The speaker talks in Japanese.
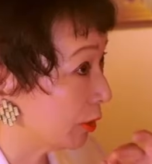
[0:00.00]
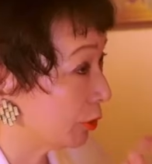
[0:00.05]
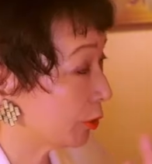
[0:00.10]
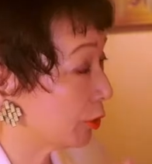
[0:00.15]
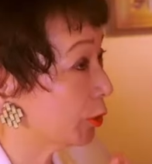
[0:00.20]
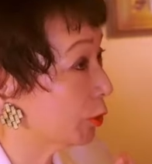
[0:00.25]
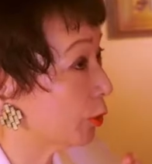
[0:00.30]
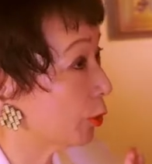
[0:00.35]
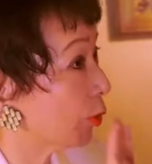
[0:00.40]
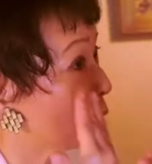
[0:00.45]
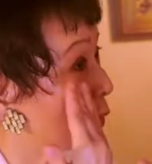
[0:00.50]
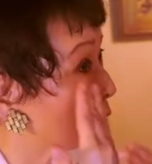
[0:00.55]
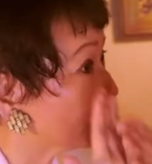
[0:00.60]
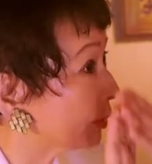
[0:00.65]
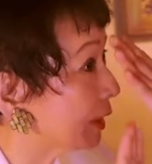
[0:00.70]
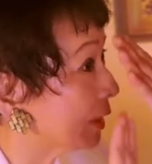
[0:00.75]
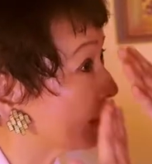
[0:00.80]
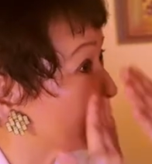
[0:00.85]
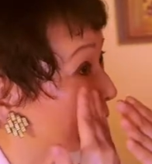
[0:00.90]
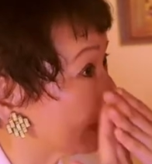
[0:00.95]
すると
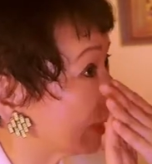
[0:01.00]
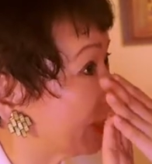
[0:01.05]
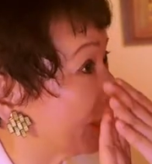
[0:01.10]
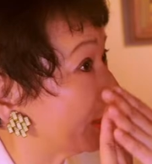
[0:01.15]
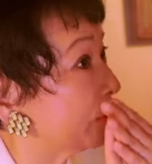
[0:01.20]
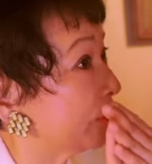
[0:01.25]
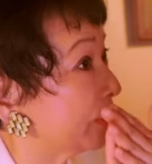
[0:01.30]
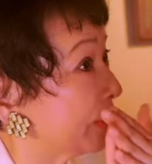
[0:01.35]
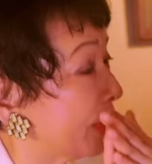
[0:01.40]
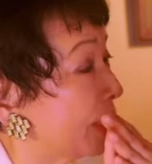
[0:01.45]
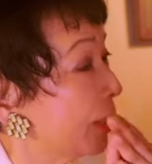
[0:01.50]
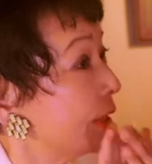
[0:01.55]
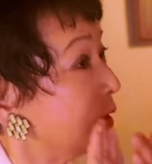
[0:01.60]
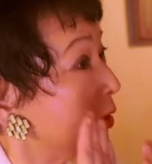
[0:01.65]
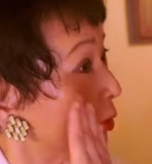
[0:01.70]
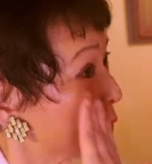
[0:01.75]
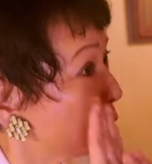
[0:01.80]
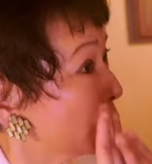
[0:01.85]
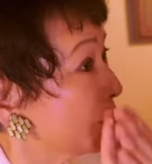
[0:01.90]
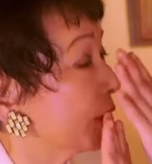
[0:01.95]
コーティングされるので
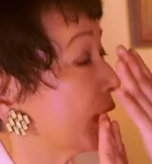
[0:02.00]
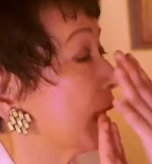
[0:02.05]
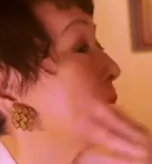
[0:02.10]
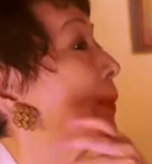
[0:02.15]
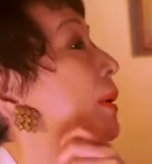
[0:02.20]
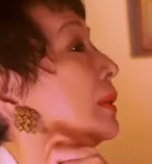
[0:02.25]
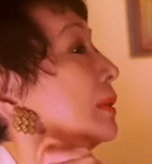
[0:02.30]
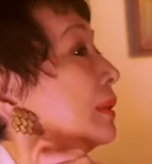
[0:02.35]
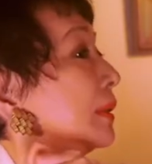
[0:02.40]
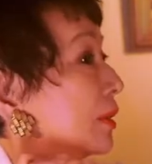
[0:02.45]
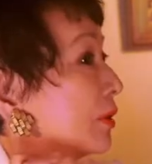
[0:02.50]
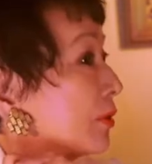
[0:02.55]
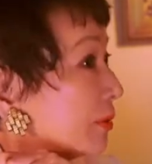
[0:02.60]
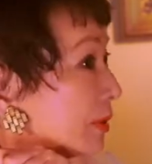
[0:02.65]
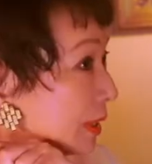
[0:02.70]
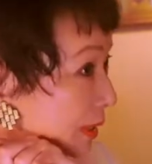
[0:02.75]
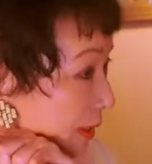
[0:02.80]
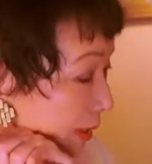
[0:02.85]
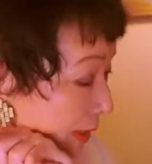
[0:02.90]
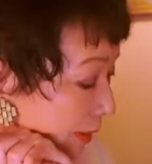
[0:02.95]
少しカバーされるんで
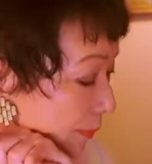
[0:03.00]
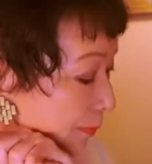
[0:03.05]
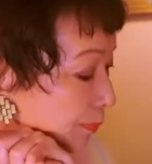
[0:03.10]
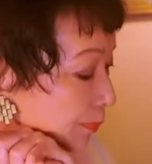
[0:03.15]
すね